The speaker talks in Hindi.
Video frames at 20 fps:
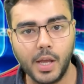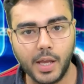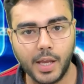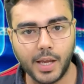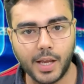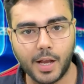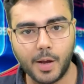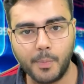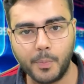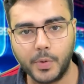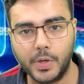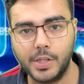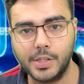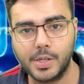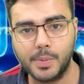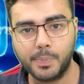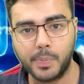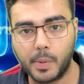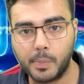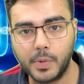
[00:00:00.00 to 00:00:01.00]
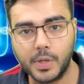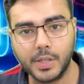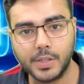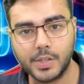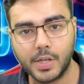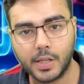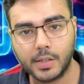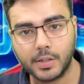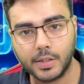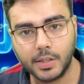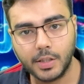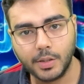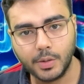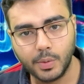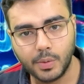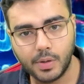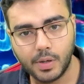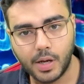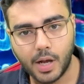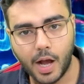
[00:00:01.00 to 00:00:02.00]
एक कंपनी जब पब्लिक जाती है तो
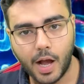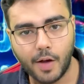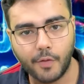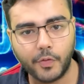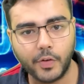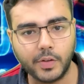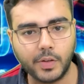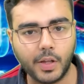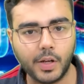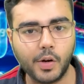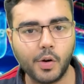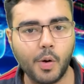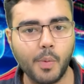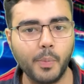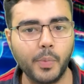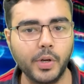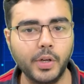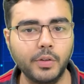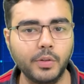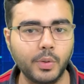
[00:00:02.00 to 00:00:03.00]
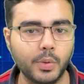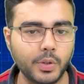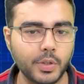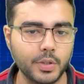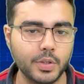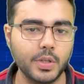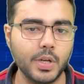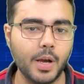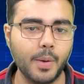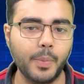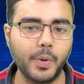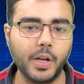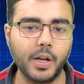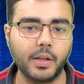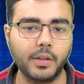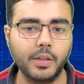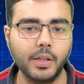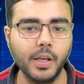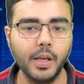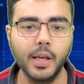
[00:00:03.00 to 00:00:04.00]
काफी सारे कंपोनेंट्स होते हैं जो यहाँ पे
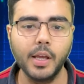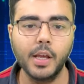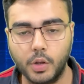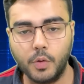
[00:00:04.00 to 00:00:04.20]
लगते हैं